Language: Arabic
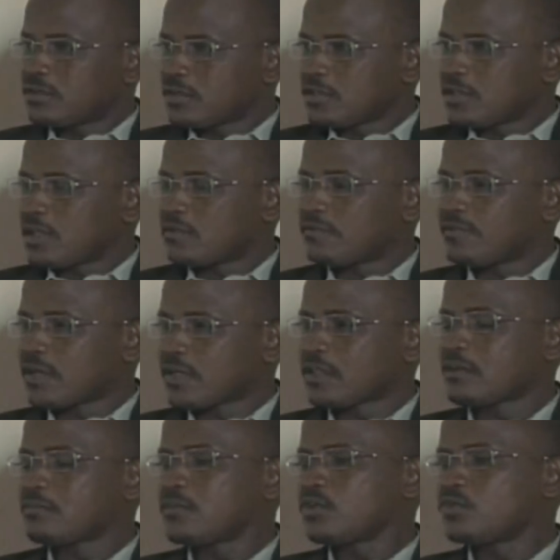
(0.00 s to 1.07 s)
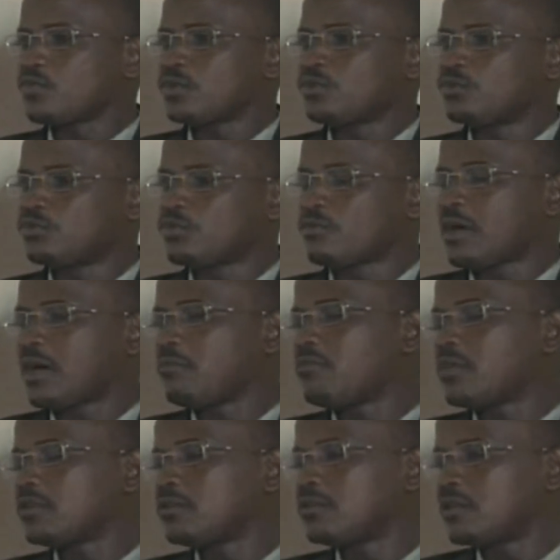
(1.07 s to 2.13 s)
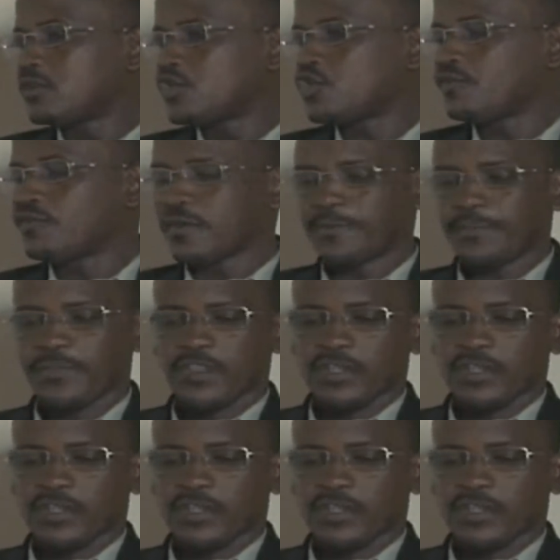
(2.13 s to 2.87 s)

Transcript: يعرف أكثر من هو الدكتور محمد شيفا